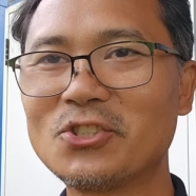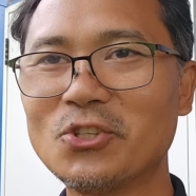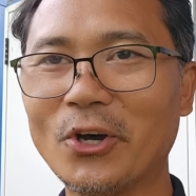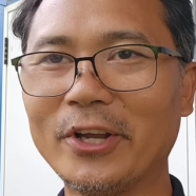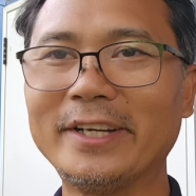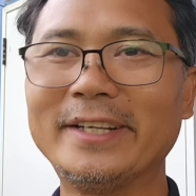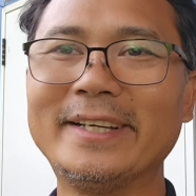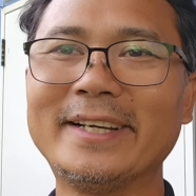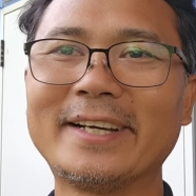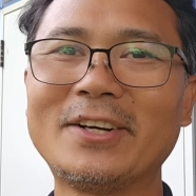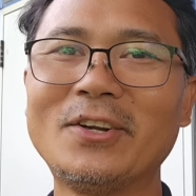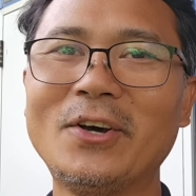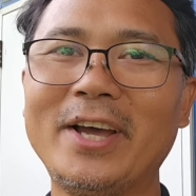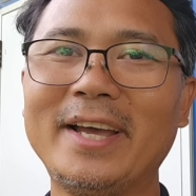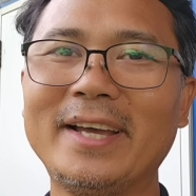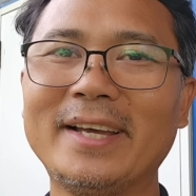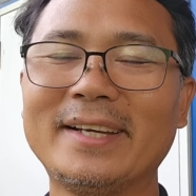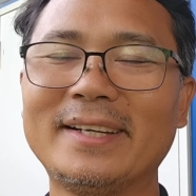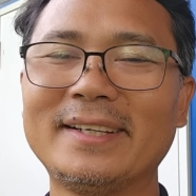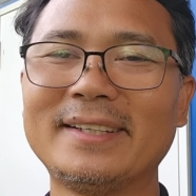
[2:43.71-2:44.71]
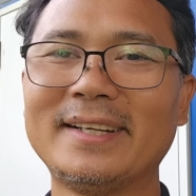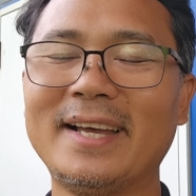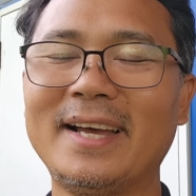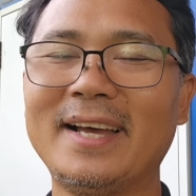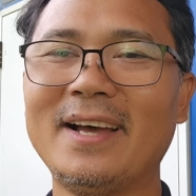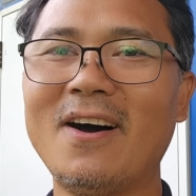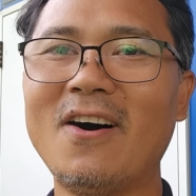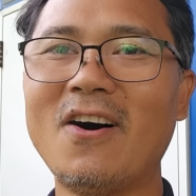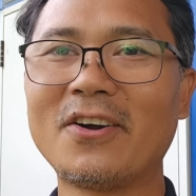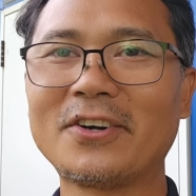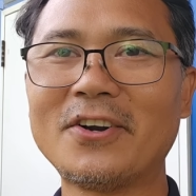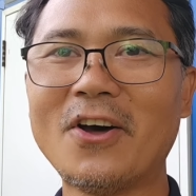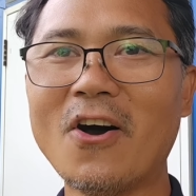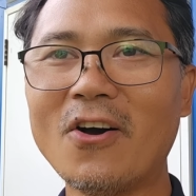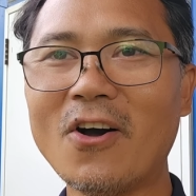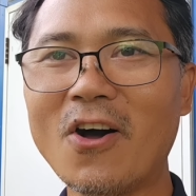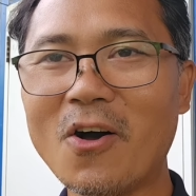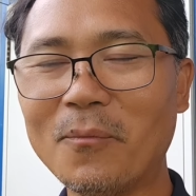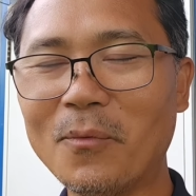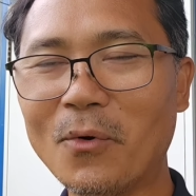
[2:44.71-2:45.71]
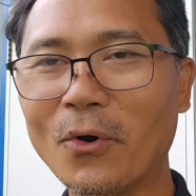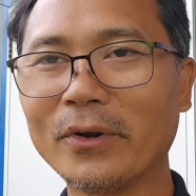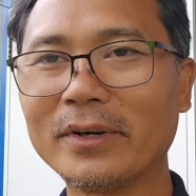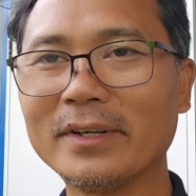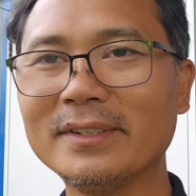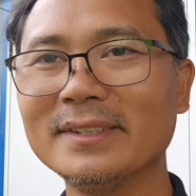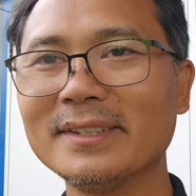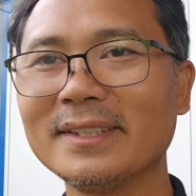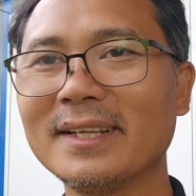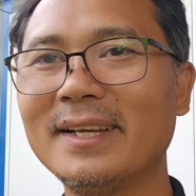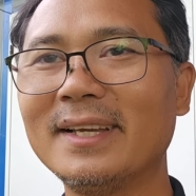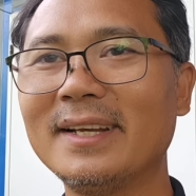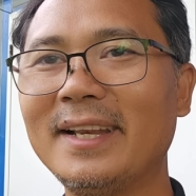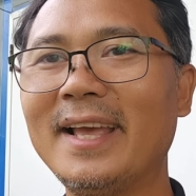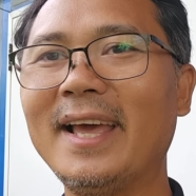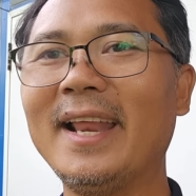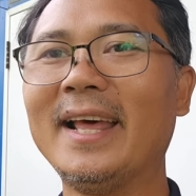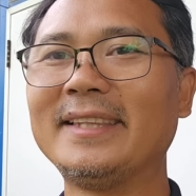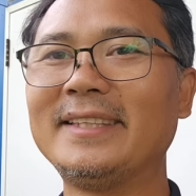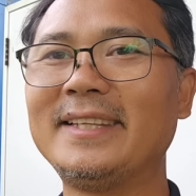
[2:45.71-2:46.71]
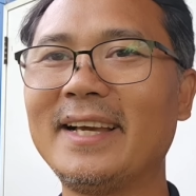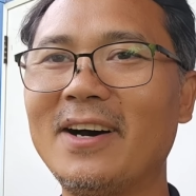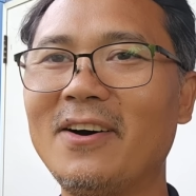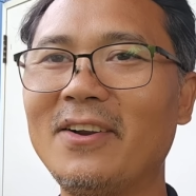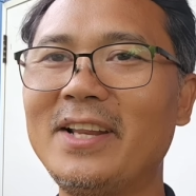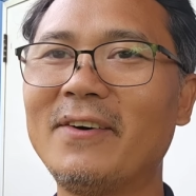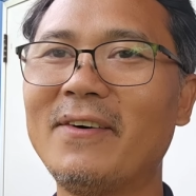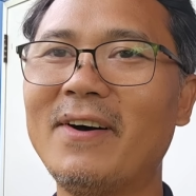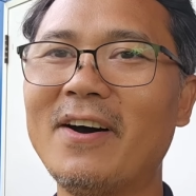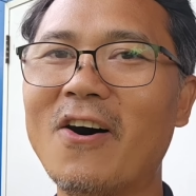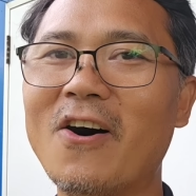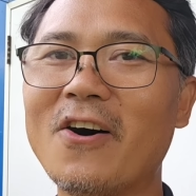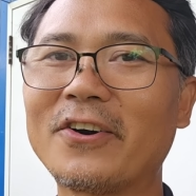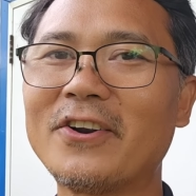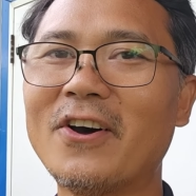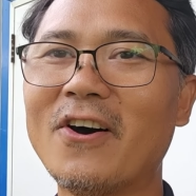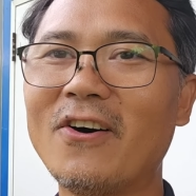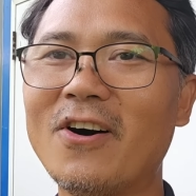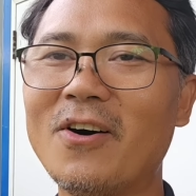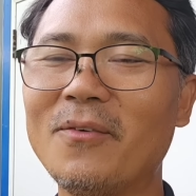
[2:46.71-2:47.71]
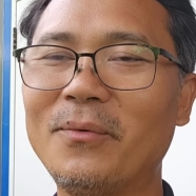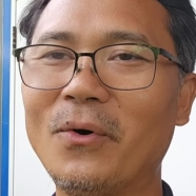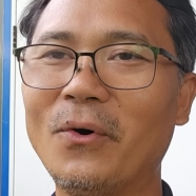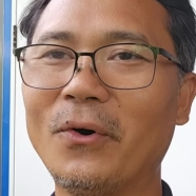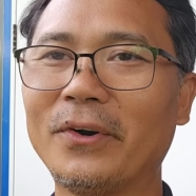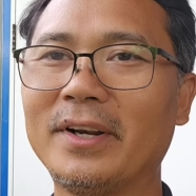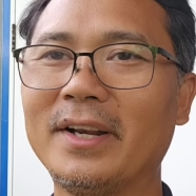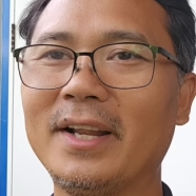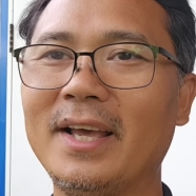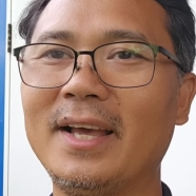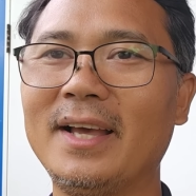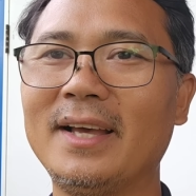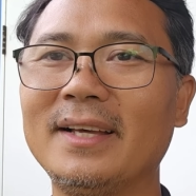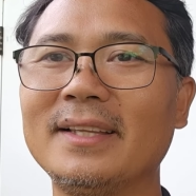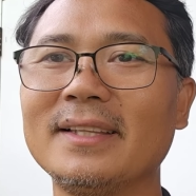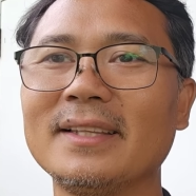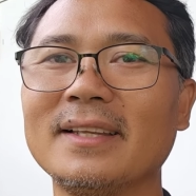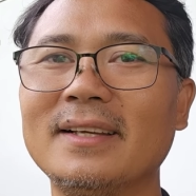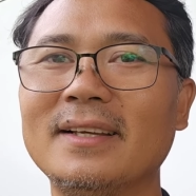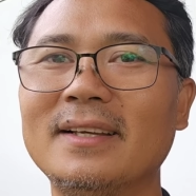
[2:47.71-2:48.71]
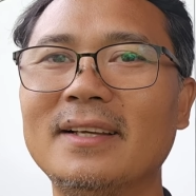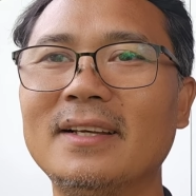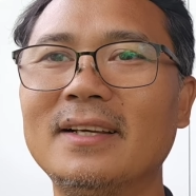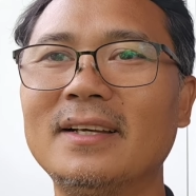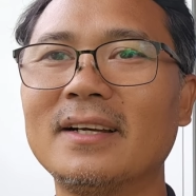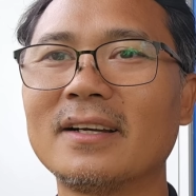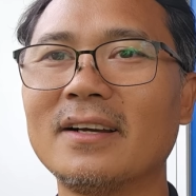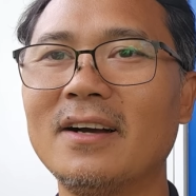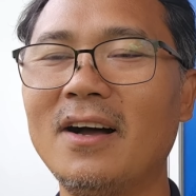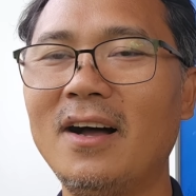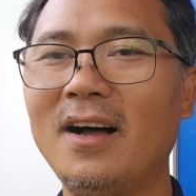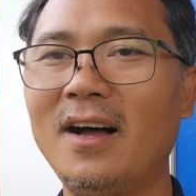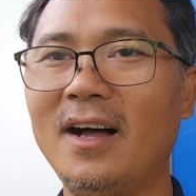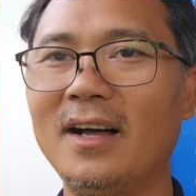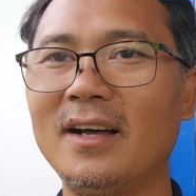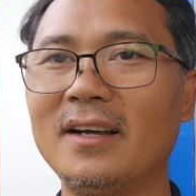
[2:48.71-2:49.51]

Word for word: ส่วนหนึ่งด้วยนะฮะออกดอก ออกผลเนี่ยแหละที่เขาเรียกว่าออกดอกออกผลนะฮะก็